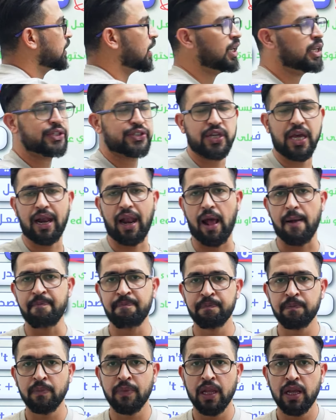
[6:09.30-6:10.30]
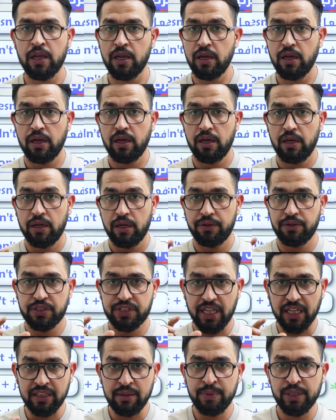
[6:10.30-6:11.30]
كل سهله
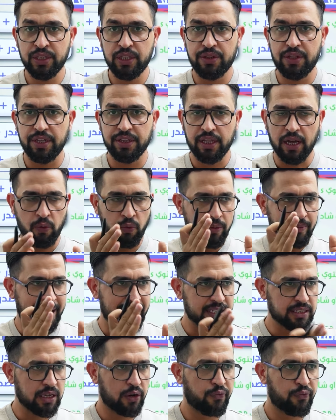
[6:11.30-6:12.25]
نستخدم الديدنت اول ما نزل